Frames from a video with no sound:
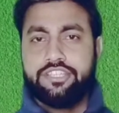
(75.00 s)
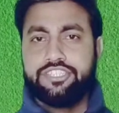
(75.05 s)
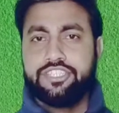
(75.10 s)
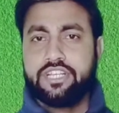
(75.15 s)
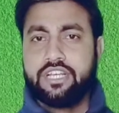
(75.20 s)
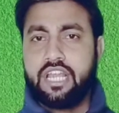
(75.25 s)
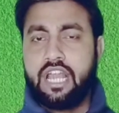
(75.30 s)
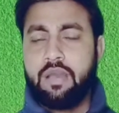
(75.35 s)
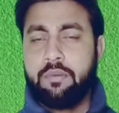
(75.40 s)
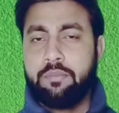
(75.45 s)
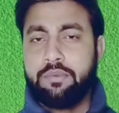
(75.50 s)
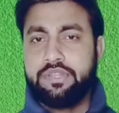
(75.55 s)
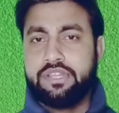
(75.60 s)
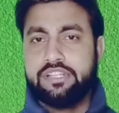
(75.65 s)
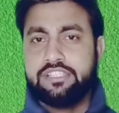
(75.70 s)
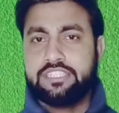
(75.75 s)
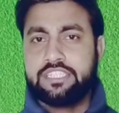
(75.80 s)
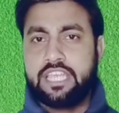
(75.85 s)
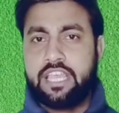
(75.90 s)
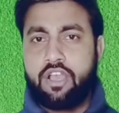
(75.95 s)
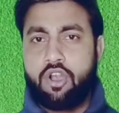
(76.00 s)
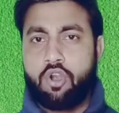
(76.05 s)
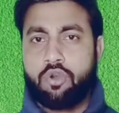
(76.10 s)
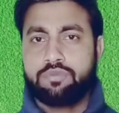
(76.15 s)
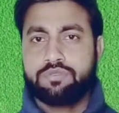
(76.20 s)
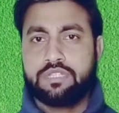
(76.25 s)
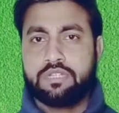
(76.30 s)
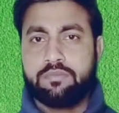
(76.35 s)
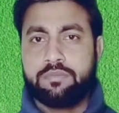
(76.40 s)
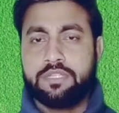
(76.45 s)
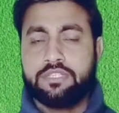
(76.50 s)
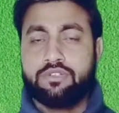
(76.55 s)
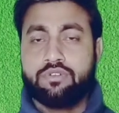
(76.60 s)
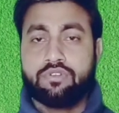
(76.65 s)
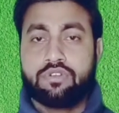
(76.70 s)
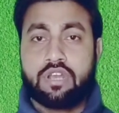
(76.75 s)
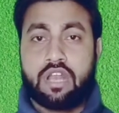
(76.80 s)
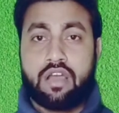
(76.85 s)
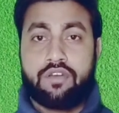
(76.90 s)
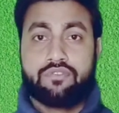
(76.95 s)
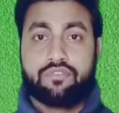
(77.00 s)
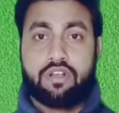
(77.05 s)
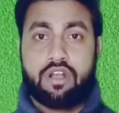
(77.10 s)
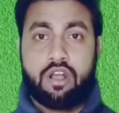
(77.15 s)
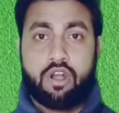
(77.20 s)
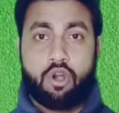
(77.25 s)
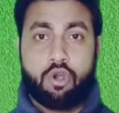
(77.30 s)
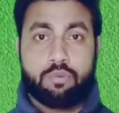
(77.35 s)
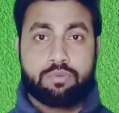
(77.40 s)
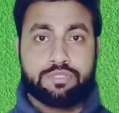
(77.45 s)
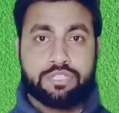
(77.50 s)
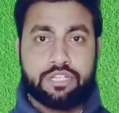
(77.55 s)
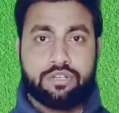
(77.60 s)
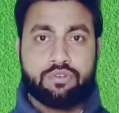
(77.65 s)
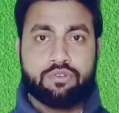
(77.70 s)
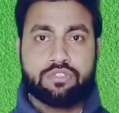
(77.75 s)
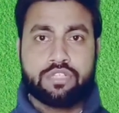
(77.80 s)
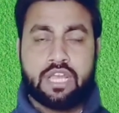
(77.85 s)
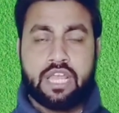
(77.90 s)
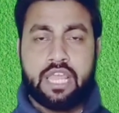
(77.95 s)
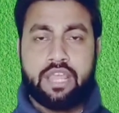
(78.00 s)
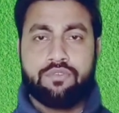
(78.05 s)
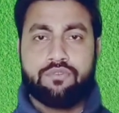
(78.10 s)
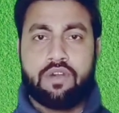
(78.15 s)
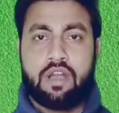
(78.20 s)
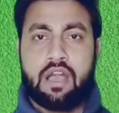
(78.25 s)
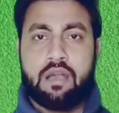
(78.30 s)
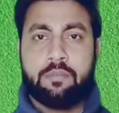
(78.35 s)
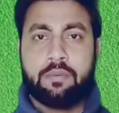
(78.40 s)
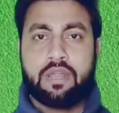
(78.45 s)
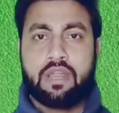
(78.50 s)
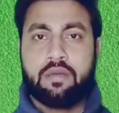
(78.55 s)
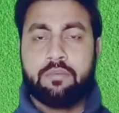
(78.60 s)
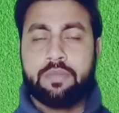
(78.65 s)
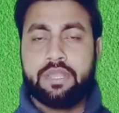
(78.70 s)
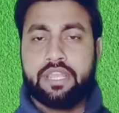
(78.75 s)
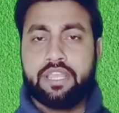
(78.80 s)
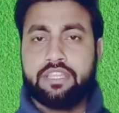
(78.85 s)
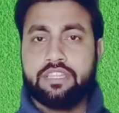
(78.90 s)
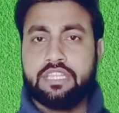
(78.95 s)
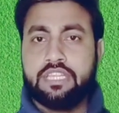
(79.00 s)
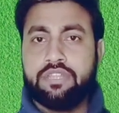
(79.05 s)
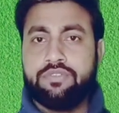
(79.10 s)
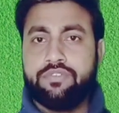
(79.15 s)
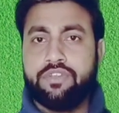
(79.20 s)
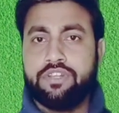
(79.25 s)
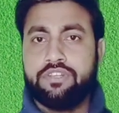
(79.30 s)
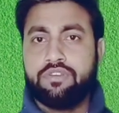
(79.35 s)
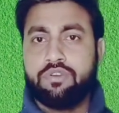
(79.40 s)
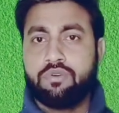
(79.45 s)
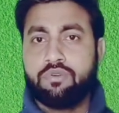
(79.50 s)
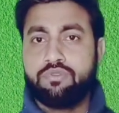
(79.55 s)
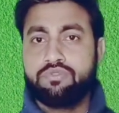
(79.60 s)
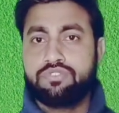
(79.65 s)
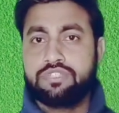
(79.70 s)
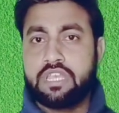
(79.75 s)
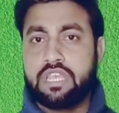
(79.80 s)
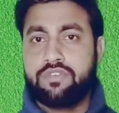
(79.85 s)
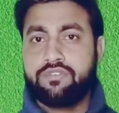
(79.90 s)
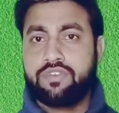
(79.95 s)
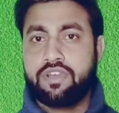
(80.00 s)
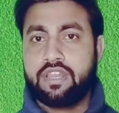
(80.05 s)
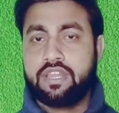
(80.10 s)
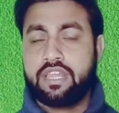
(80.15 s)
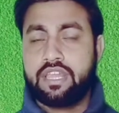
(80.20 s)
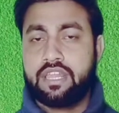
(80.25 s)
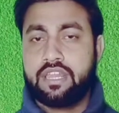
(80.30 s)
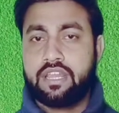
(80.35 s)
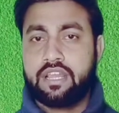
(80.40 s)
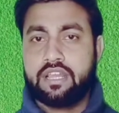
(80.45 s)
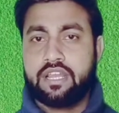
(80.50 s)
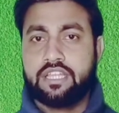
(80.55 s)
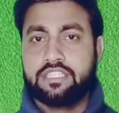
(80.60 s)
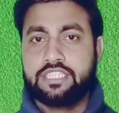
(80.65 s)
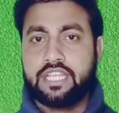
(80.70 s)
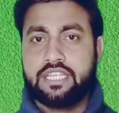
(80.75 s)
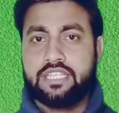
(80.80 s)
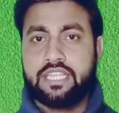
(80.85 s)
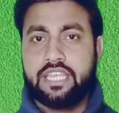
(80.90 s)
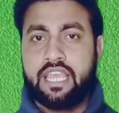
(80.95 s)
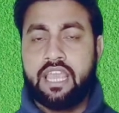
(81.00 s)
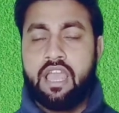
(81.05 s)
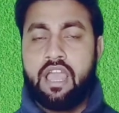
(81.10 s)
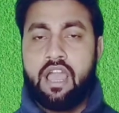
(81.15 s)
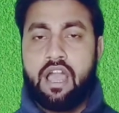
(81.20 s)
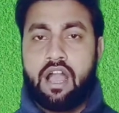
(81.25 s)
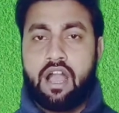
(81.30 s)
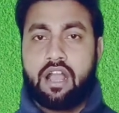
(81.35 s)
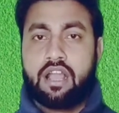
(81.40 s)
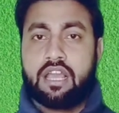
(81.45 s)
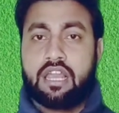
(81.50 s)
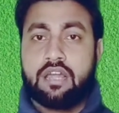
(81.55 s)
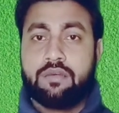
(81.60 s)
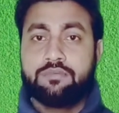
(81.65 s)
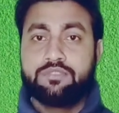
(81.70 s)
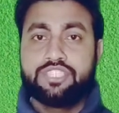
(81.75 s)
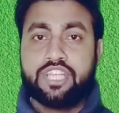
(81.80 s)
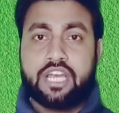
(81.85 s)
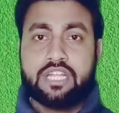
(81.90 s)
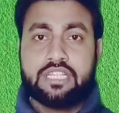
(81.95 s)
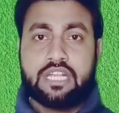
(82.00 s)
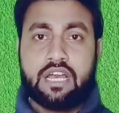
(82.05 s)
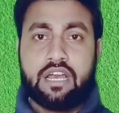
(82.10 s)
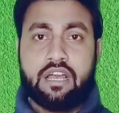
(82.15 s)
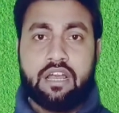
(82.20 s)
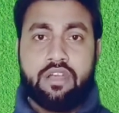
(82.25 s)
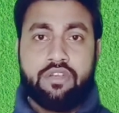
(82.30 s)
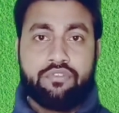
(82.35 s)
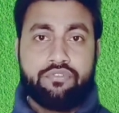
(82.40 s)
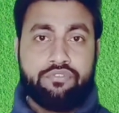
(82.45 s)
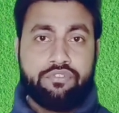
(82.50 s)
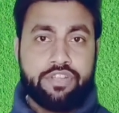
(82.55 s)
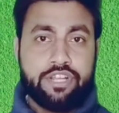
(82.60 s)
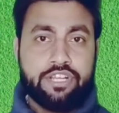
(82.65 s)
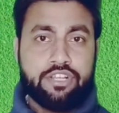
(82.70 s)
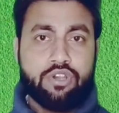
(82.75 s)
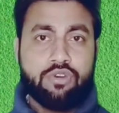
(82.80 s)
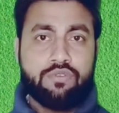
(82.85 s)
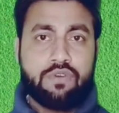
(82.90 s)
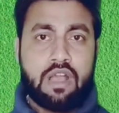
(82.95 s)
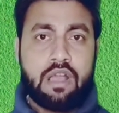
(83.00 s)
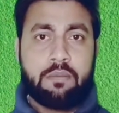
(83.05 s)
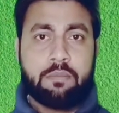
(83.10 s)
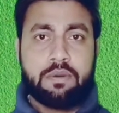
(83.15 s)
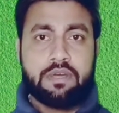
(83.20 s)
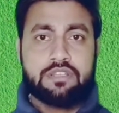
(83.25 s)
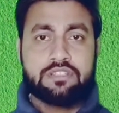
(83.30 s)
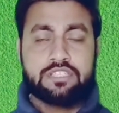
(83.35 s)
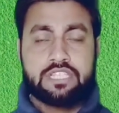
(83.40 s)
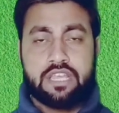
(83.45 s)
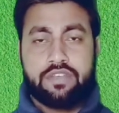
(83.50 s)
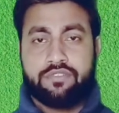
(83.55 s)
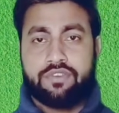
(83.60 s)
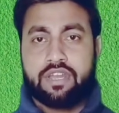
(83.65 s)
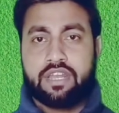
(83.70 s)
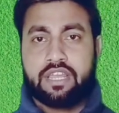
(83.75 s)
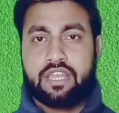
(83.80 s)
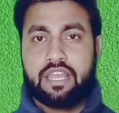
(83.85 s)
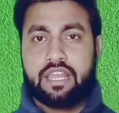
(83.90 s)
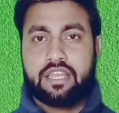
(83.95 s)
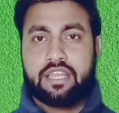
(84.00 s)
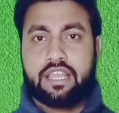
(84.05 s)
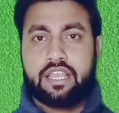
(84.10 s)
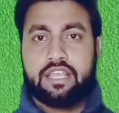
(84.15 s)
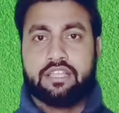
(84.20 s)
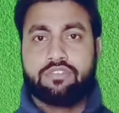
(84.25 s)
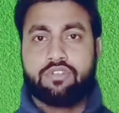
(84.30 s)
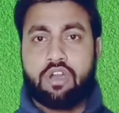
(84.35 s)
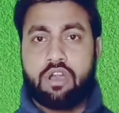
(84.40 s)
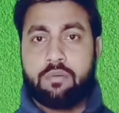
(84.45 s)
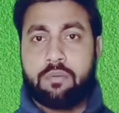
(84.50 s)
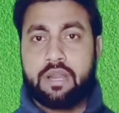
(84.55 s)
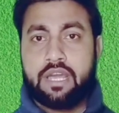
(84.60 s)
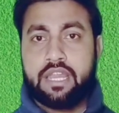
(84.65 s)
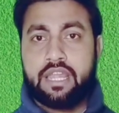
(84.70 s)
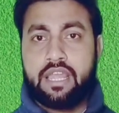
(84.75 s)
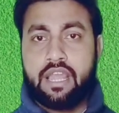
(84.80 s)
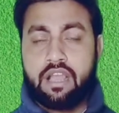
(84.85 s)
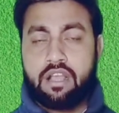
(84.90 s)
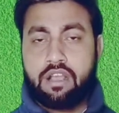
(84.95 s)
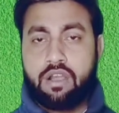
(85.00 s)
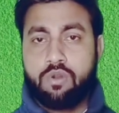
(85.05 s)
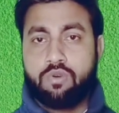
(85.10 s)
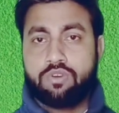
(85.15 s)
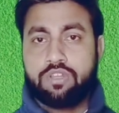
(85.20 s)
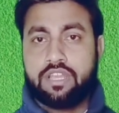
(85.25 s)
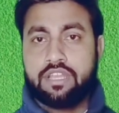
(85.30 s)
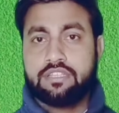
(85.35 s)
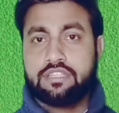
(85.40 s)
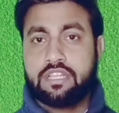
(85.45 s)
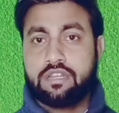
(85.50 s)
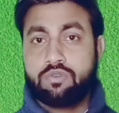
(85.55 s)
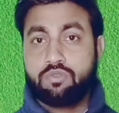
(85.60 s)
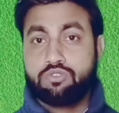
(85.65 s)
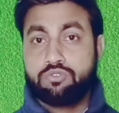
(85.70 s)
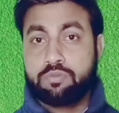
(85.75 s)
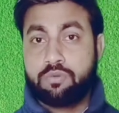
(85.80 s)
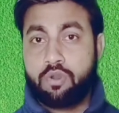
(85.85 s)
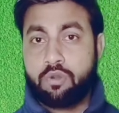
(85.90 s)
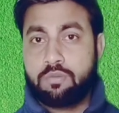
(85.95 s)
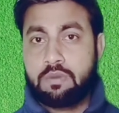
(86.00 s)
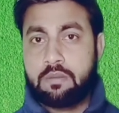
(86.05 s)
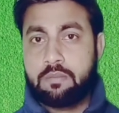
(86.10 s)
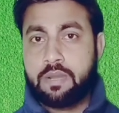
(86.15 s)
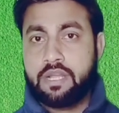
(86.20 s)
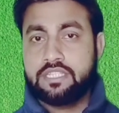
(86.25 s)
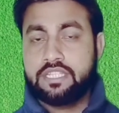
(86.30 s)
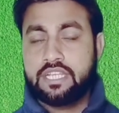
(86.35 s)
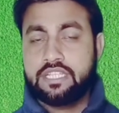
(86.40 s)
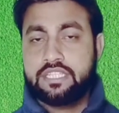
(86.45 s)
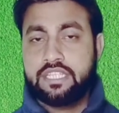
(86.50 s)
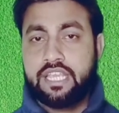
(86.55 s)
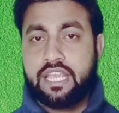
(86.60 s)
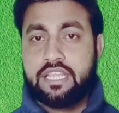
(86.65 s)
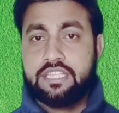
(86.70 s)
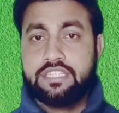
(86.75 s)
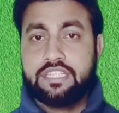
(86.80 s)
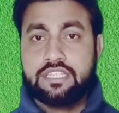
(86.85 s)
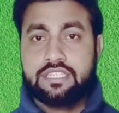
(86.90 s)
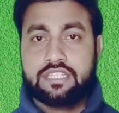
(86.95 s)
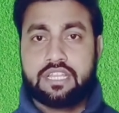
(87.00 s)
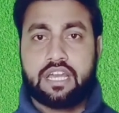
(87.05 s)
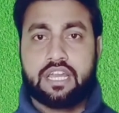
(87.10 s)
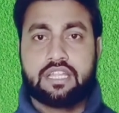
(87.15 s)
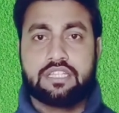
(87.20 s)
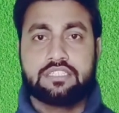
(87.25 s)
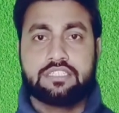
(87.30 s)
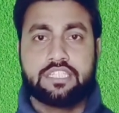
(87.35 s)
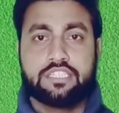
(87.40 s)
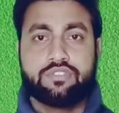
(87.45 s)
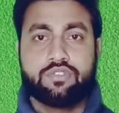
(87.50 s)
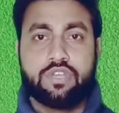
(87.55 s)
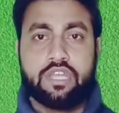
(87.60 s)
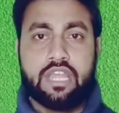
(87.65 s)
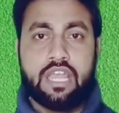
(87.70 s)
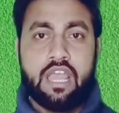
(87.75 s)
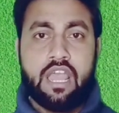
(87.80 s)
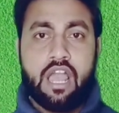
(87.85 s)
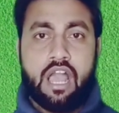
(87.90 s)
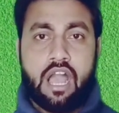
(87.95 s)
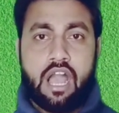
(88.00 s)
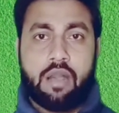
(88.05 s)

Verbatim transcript: इंस्टाग्राम रील्स के ऑप्शन में जो ड्राफ्ट का ऑप्शन होता है वहां पर हमें कितनी वीडियो को सेव करके रखना चाहिए अगर हम ज़्यादा वीडियो वहां पर सेव करके रखेंगे तो हमारे अकाउंट के अंदर कुछ प्रॉब्लम आ जाती है जिस कारण से जो है